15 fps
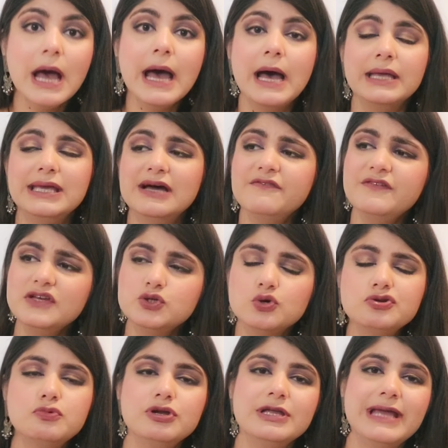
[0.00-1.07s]
या फिर
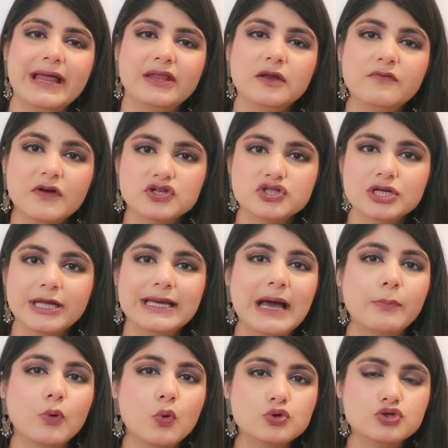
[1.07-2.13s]
छोटी मोटी गैदरिंग फंक्शन के लिए
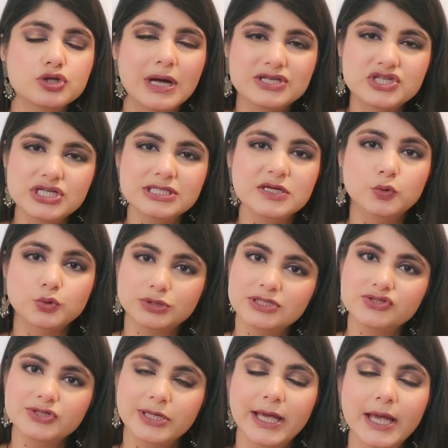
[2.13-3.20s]
आपको कुछ अच्छी सी कुर्ती
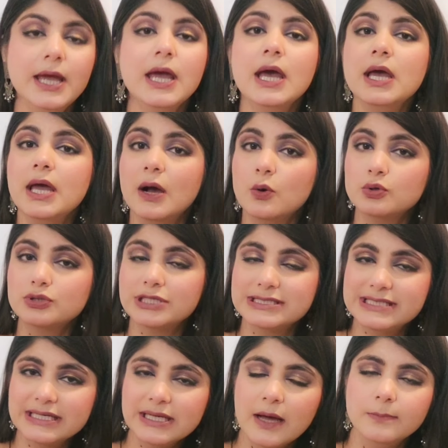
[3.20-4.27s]
चाहिए या कुर्ता
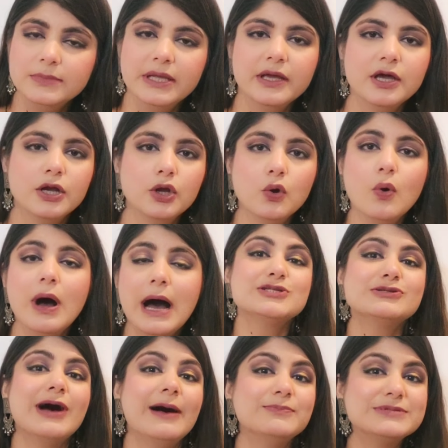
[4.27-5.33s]
सेट आप देख रहे हो
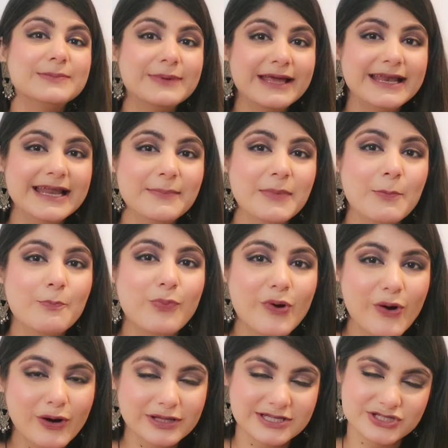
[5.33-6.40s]
आप सबके लिए मैं
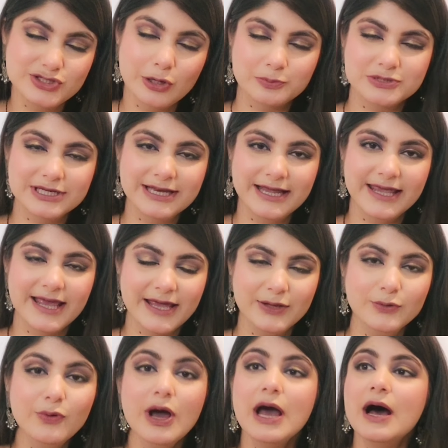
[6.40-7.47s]
बहुत अच्छी ऑप्शन लेके आई
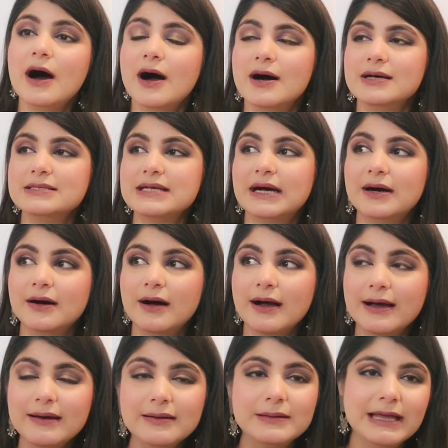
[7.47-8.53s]
हूँ
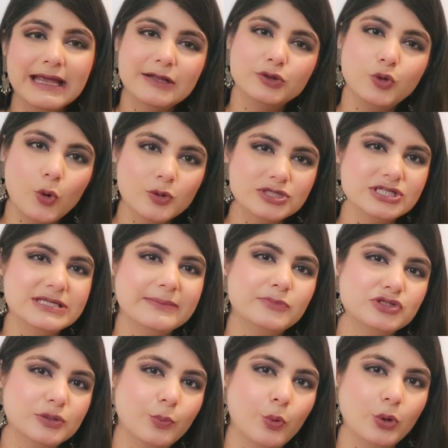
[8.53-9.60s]
अगर एक दो चीजें
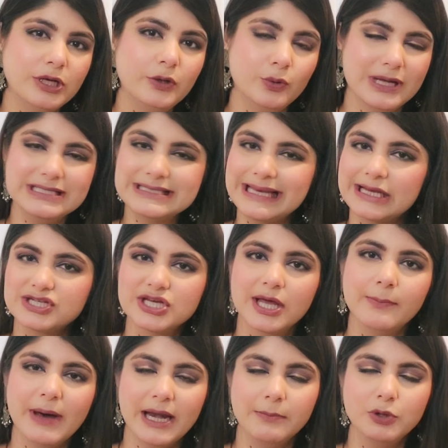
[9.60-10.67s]
मुझे बोलनी हो ना इस कलेक्शन के
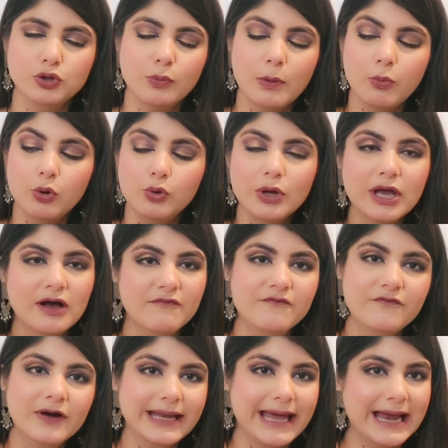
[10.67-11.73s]
बारे में तो मैं बोलूंगी
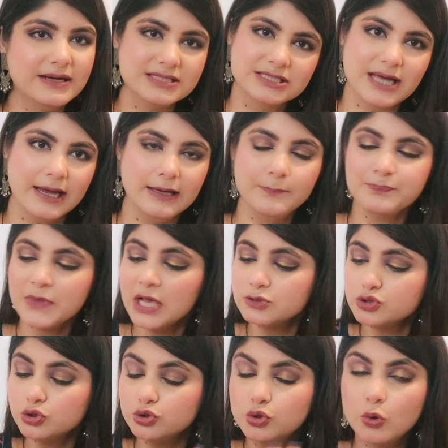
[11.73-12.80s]
कंफर्ट एंड स्टाइल
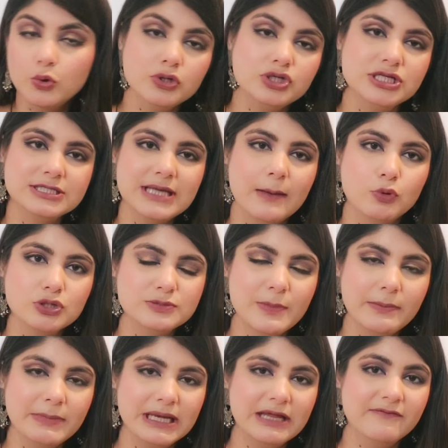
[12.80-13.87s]
सो दोनों चीजें आपको इसमें
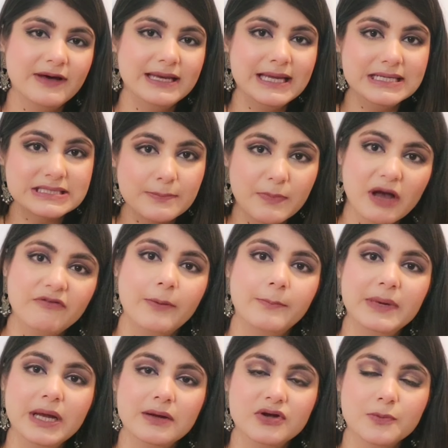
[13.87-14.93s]
मिलने वाली है सबका
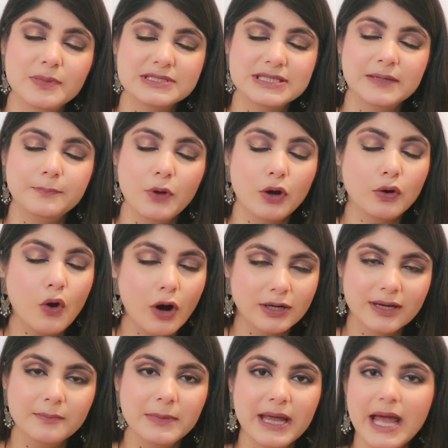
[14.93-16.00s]
फैब्रिक हंड्रेड परसेंट प्योर
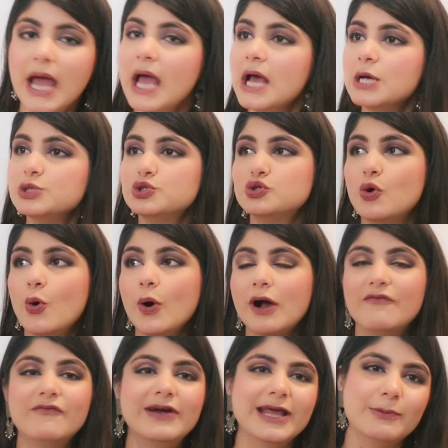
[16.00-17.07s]
कॉटन में है सो कम्फर्ट
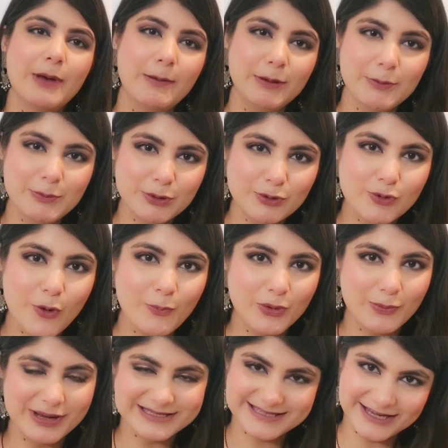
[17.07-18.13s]
कंफर्ट के मामले में बिल्कुल
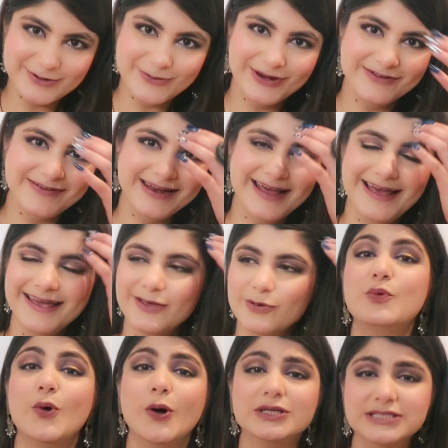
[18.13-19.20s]
कॉम्प्रोमाइज नहीं होने वाला है
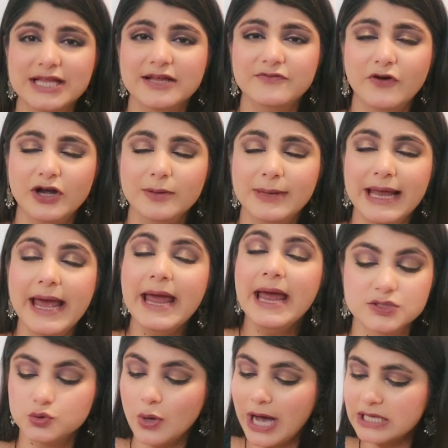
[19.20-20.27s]
क्योंकि बहुत ज्यादा अफोर्डेबल है
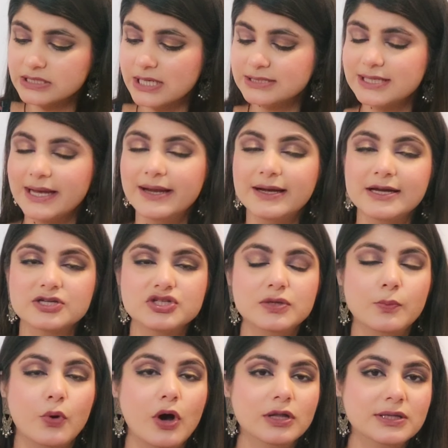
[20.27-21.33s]
सो आज का सारा कलेक्शन
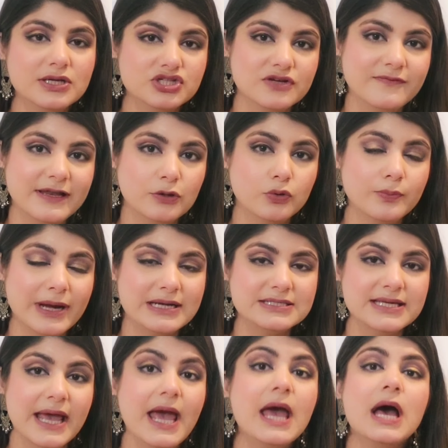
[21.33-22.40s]
बहुत ही अच्छे वेल नोन ब्रांड
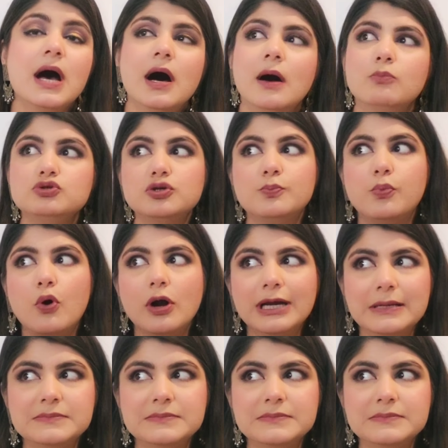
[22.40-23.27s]
से है मुझे बहुत टाइम